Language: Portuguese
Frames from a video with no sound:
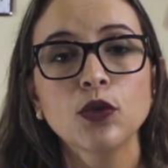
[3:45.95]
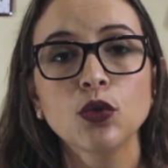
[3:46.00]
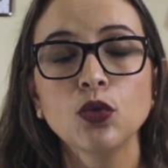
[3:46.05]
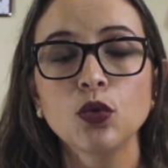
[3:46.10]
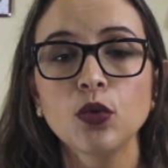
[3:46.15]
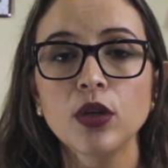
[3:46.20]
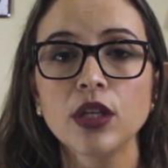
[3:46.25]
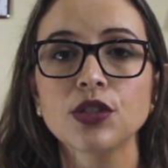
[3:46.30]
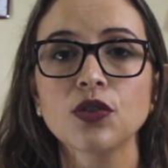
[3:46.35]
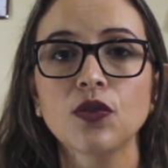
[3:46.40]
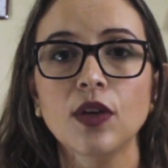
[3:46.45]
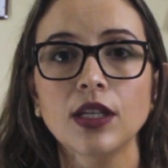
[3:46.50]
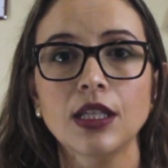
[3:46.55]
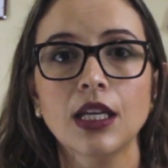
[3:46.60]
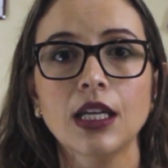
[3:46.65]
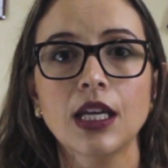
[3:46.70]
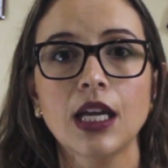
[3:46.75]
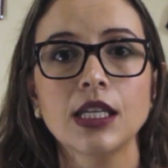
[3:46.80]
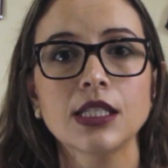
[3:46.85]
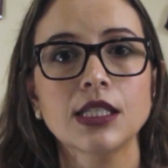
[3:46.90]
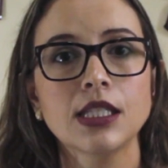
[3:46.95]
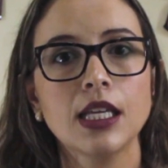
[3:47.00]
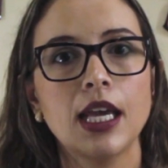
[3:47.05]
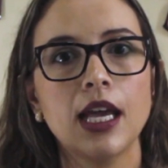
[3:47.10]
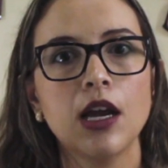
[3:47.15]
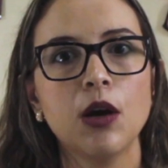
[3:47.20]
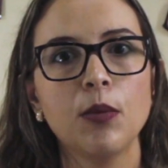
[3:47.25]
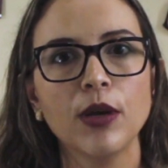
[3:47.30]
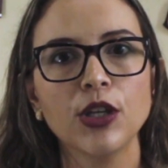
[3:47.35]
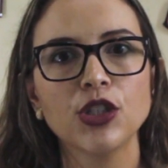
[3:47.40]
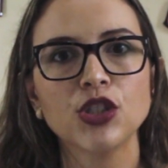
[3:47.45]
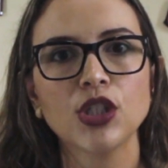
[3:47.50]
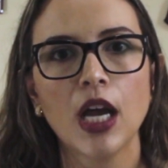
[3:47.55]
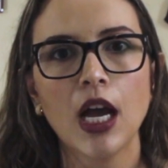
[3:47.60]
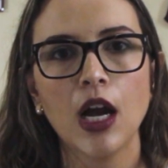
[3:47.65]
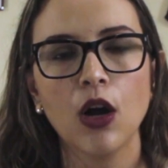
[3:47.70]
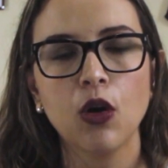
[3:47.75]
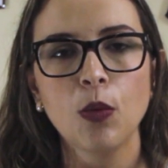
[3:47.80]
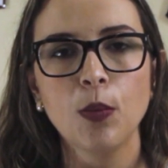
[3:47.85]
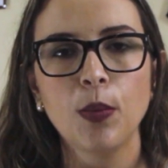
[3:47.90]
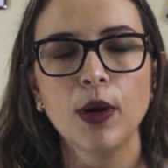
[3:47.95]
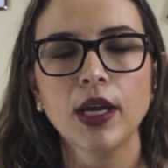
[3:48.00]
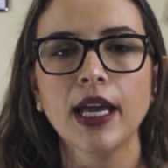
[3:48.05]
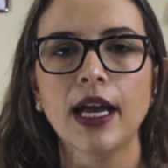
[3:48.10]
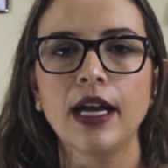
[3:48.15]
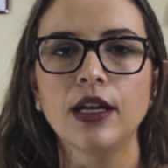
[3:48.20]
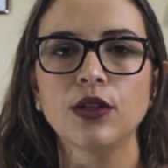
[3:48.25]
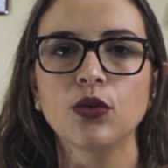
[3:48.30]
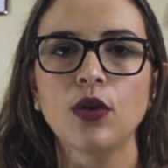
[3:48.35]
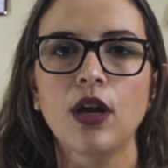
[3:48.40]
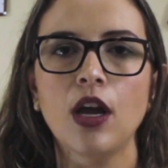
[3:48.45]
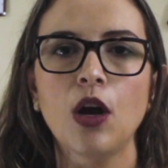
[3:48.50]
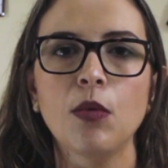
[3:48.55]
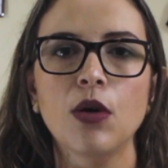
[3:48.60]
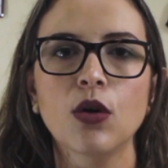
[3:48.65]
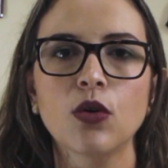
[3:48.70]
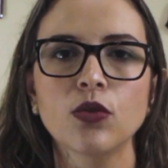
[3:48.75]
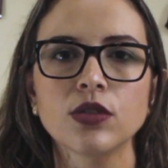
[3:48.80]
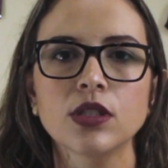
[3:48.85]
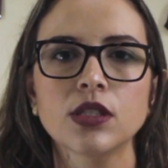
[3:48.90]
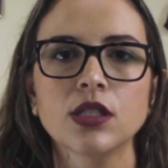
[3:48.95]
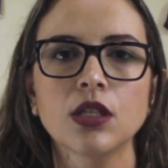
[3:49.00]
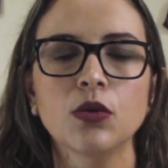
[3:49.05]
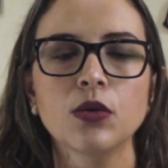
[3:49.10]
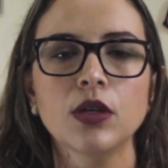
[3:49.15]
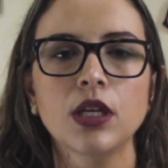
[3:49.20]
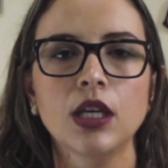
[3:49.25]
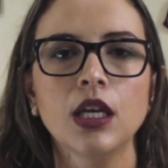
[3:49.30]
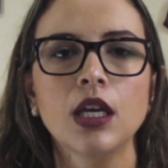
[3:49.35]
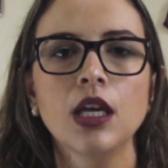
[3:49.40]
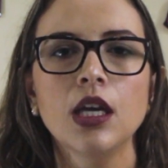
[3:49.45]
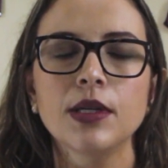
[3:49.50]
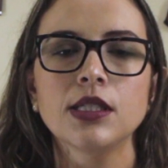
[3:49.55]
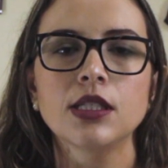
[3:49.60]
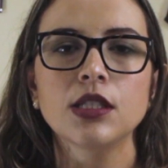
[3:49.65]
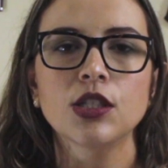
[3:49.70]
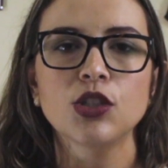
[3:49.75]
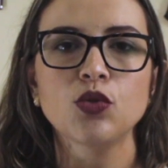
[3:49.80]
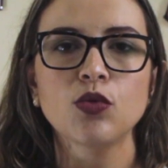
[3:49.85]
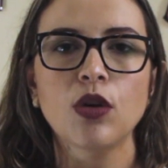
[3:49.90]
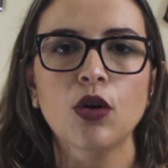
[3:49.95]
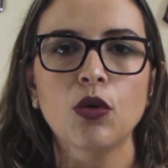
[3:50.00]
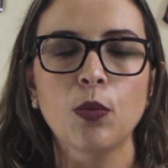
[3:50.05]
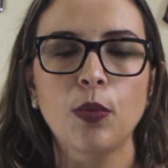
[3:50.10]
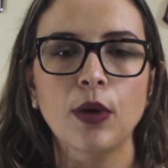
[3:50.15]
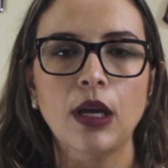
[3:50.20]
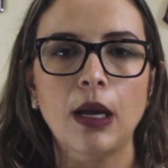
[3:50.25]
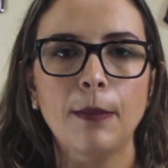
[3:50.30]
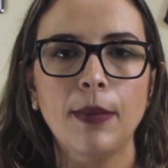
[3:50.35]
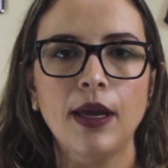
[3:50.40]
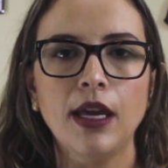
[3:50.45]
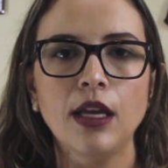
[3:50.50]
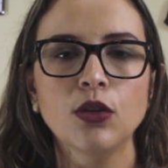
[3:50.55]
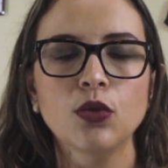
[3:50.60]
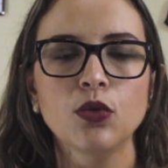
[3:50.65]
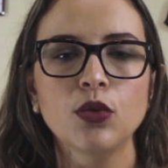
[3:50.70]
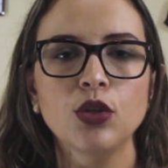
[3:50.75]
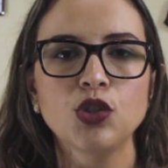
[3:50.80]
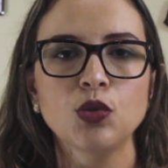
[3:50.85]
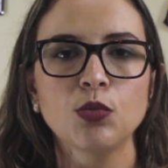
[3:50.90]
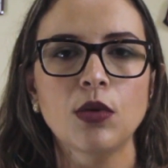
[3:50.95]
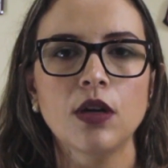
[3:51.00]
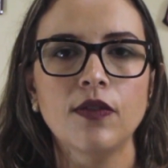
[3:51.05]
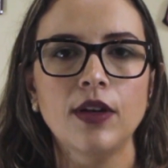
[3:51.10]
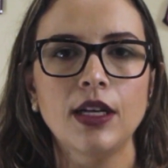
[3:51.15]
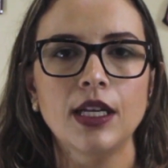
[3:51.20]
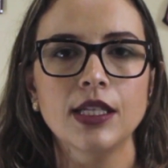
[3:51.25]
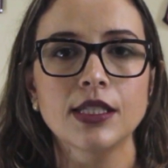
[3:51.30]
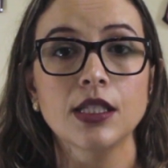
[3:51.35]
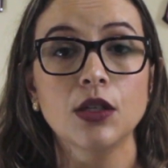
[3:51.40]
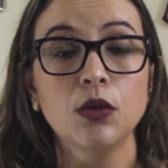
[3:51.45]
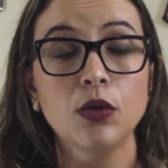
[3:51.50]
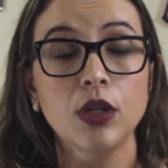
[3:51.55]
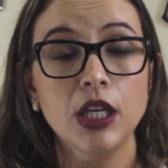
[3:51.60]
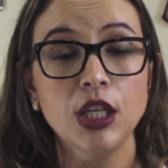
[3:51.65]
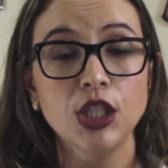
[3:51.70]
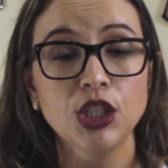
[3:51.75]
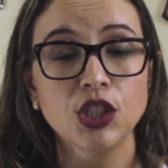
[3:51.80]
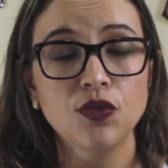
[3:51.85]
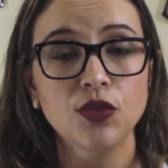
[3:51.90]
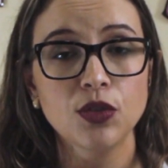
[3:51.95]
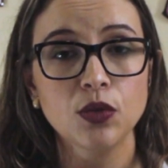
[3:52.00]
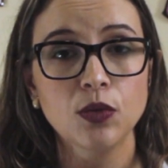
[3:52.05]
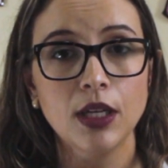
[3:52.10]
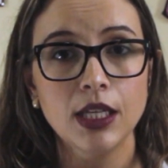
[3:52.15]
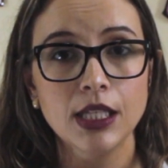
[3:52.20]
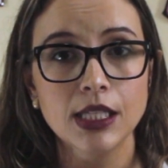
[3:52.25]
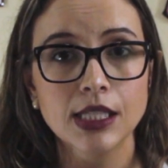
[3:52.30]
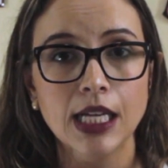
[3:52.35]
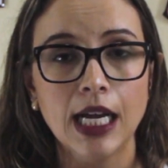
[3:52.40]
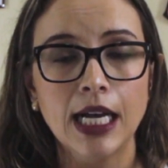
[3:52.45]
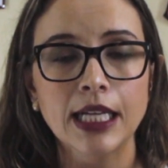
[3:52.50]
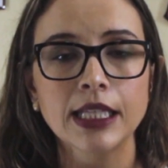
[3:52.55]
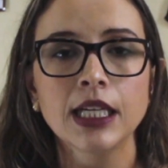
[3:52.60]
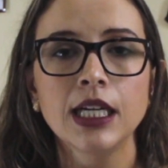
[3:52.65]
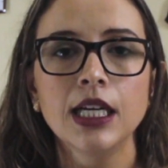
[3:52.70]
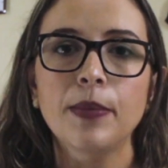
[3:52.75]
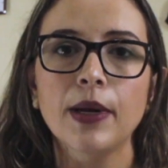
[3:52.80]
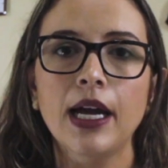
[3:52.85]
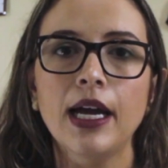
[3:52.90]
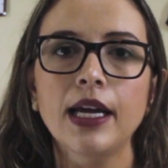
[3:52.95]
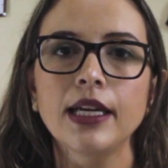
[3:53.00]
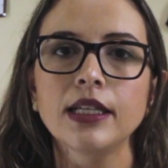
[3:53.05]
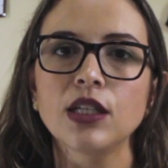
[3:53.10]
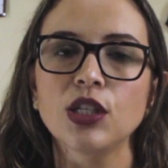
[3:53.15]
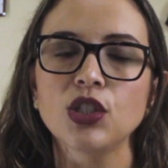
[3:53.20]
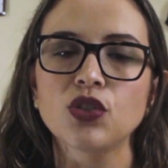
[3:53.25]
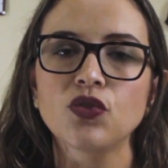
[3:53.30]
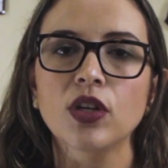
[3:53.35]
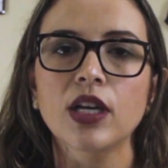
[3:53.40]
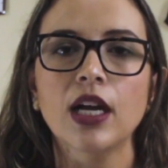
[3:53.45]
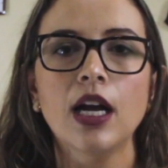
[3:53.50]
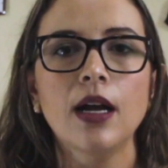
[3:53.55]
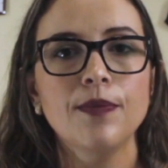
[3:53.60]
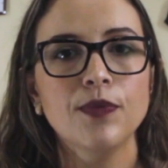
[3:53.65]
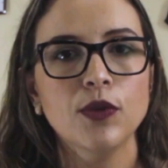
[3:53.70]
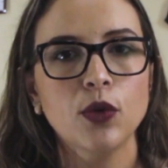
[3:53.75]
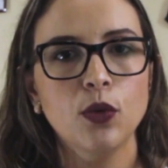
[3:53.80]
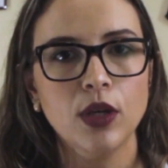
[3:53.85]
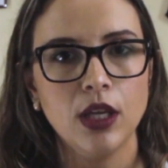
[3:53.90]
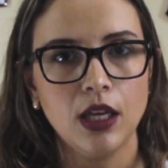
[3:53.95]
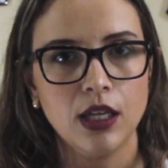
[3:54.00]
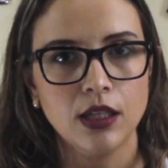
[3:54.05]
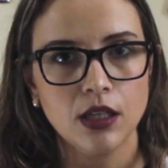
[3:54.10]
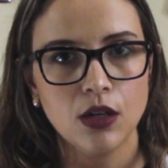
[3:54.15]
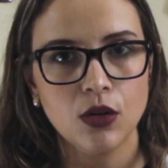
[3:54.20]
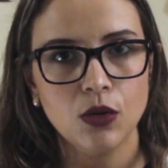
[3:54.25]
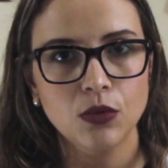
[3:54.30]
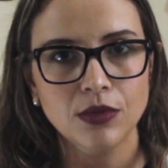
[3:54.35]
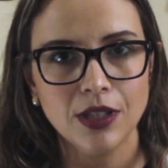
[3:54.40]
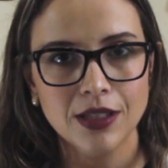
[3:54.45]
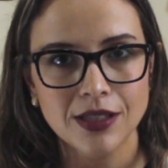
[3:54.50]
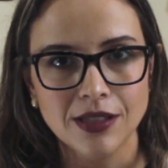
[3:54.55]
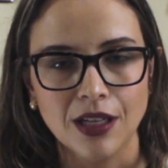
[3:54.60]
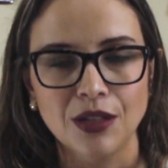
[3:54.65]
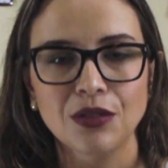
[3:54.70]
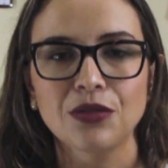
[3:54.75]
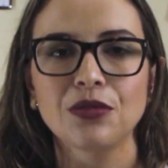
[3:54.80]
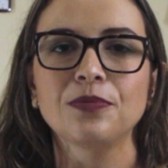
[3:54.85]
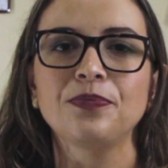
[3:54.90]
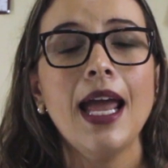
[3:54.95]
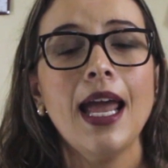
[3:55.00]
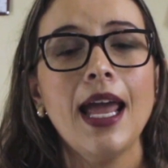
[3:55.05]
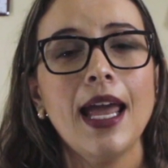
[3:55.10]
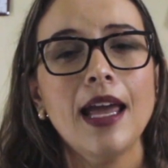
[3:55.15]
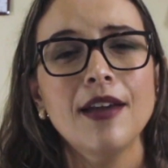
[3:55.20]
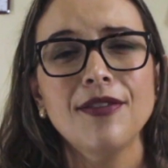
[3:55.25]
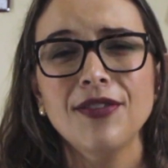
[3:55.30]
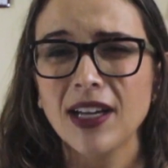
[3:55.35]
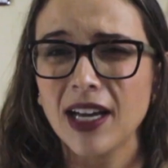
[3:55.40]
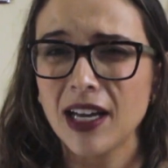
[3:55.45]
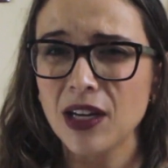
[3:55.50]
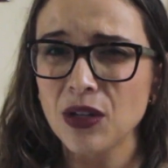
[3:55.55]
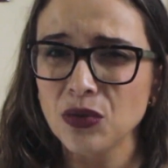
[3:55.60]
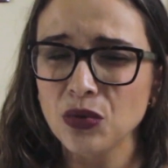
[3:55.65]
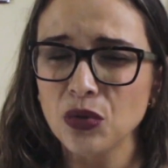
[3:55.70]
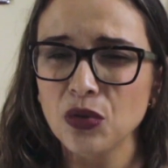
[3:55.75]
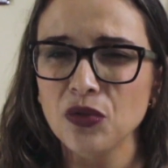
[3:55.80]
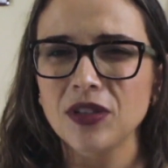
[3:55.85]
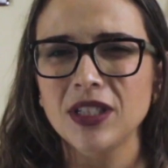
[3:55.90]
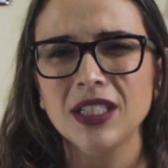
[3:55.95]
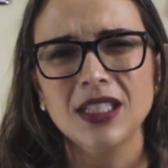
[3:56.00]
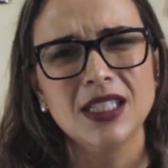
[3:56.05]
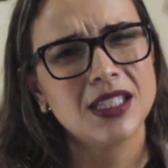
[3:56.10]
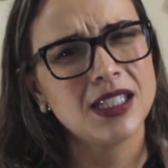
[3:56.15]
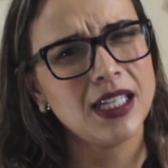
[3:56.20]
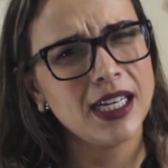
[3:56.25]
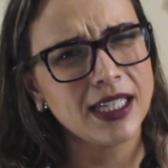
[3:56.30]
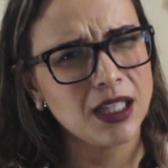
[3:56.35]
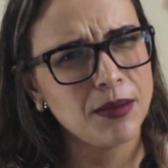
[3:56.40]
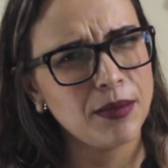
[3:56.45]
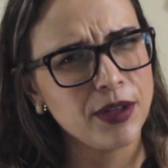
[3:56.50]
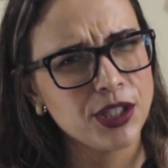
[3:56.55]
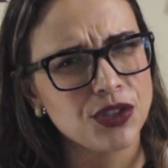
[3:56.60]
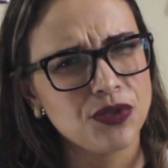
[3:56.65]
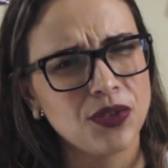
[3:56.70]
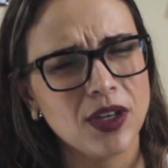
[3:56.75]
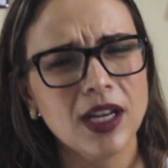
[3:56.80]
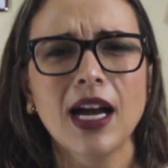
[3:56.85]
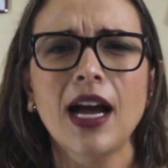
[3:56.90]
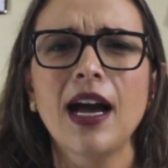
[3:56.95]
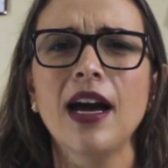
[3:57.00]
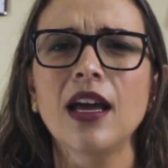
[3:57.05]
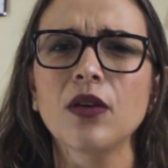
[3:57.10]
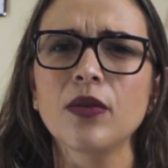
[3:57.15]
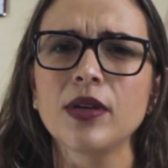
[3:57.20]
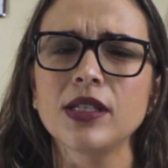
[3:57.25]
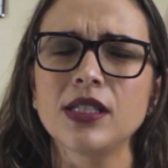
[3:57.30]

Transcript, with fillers: Tudo isso vai ter que aí ser realmente acompanhado. É uma condição que precisa de um acompanhamento e de uma avaliação individualizada para identificar o que está acontecendo. É, ficaram dúvidas? Certamente ficaram.